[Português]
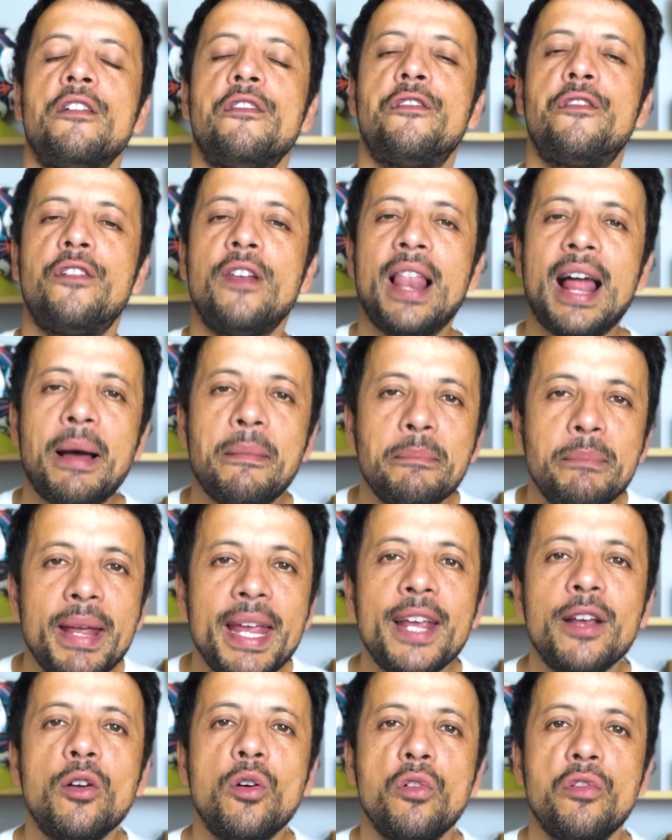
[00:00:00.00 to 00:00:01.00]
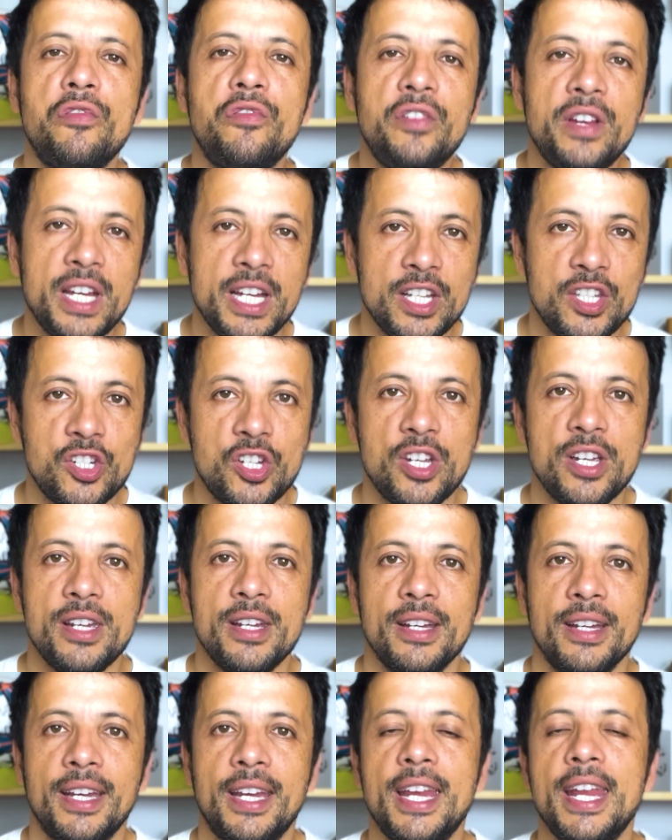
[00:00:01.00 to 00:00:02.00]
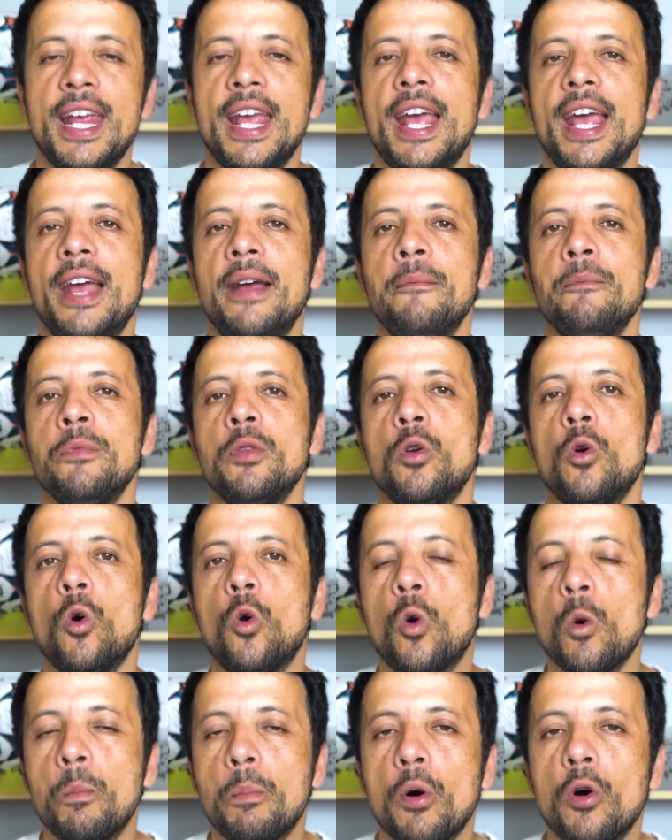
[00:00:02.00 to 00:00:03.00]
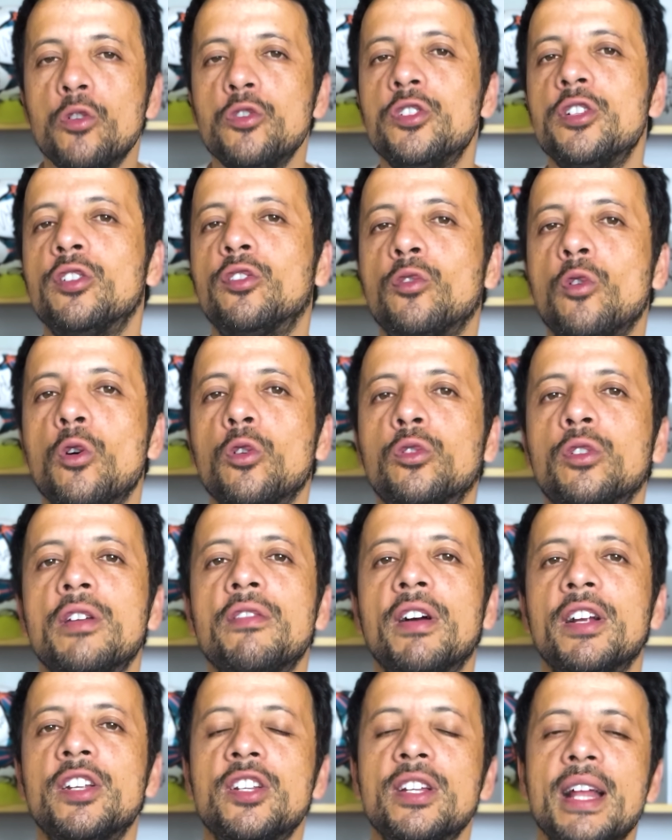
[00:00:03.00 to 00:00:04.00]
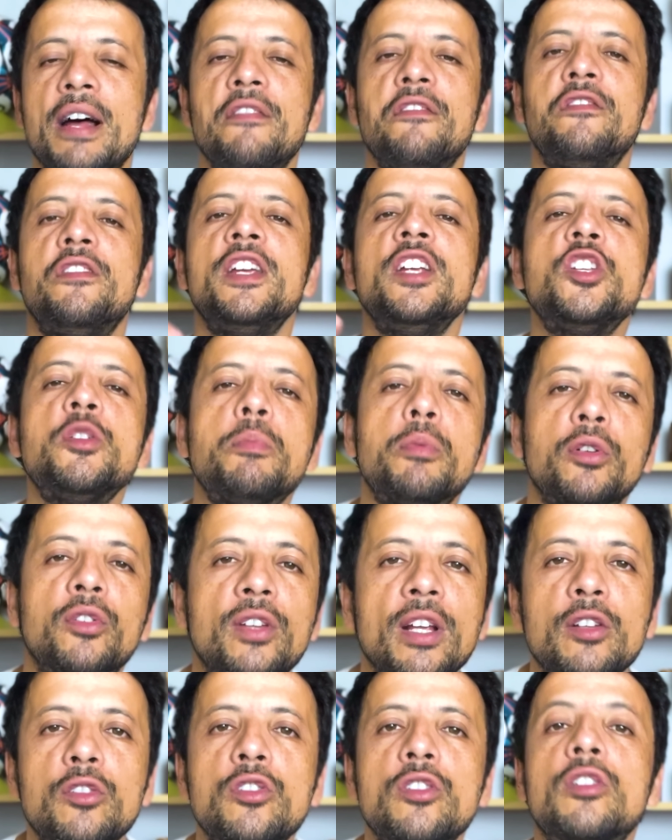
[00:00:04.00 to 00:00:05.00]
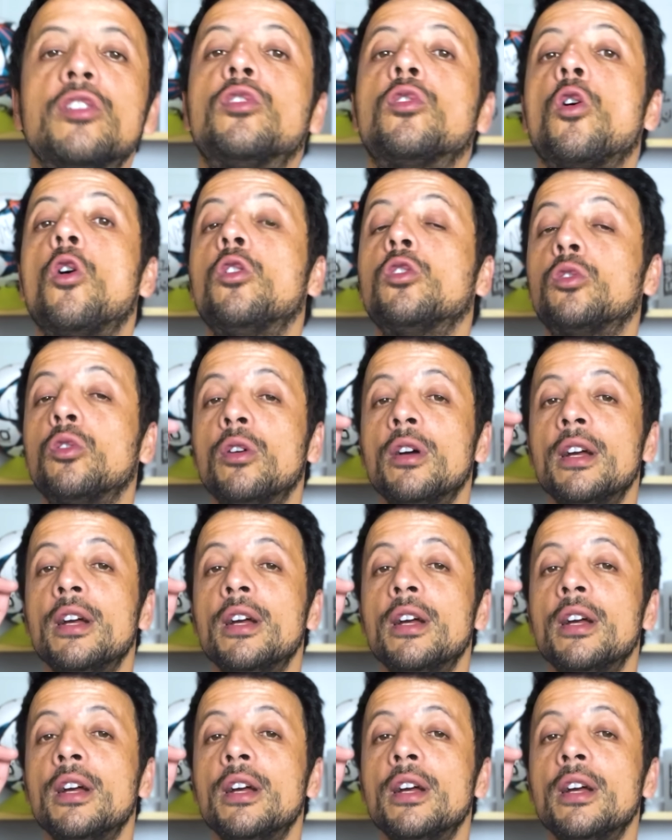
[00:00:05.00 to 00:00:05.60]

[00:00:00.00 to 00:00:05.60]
Flamengo 20, que é o cupom de desconto que vai te dar 20% de desconto